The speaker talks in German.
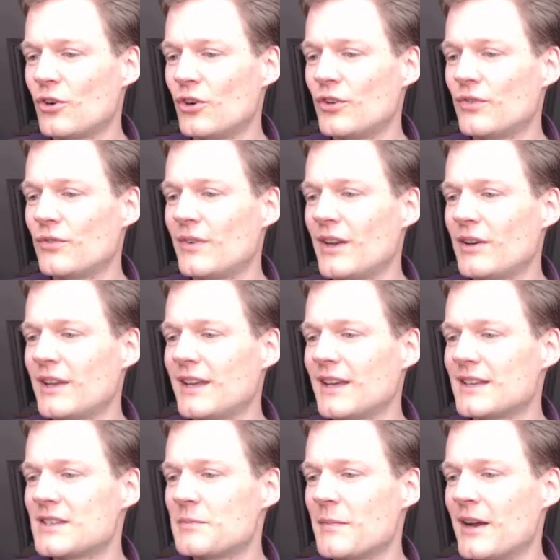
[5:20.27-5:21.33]
Und wenn ich
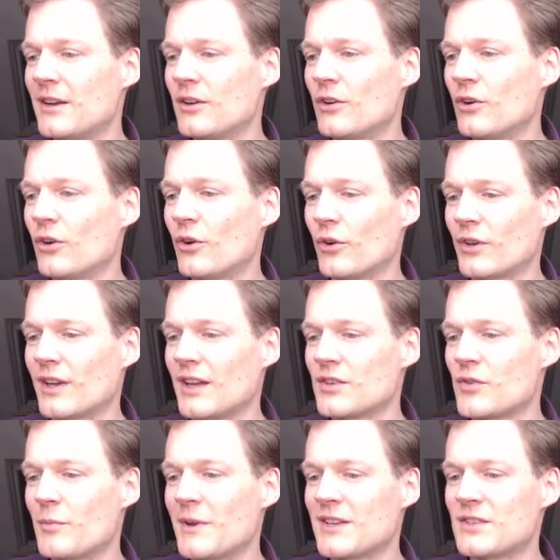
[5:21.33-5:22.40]
jetzt meine
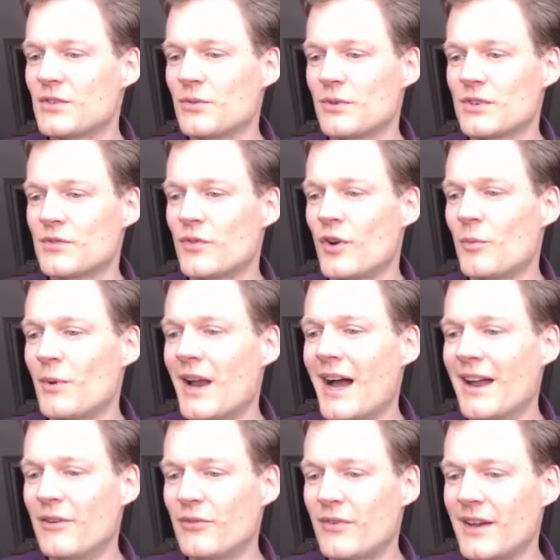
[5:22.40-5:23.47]
Rücktransformationsformel
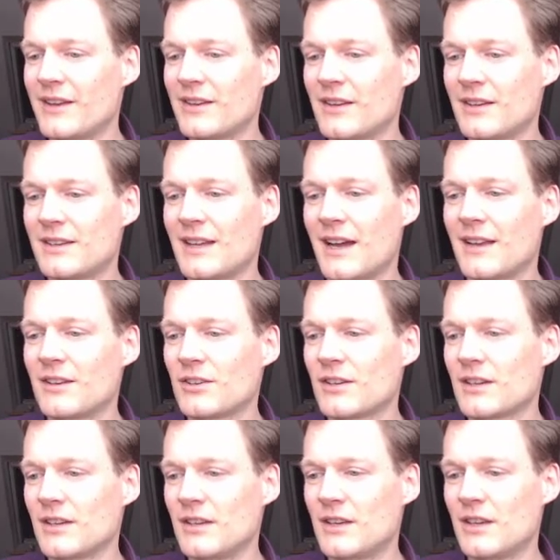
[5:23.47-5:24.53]
anwende, dann
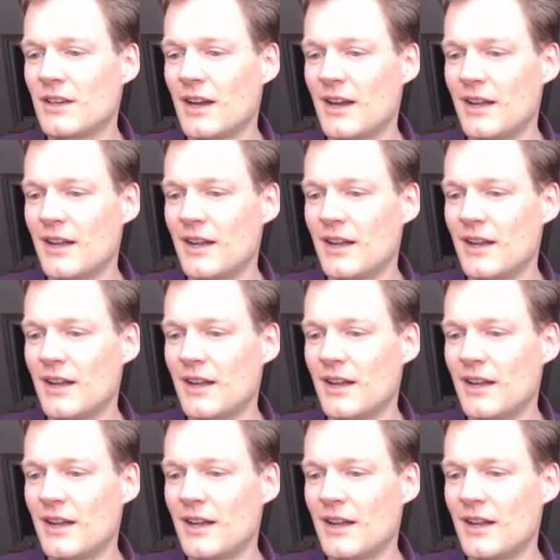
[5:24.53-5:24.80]
kriege ich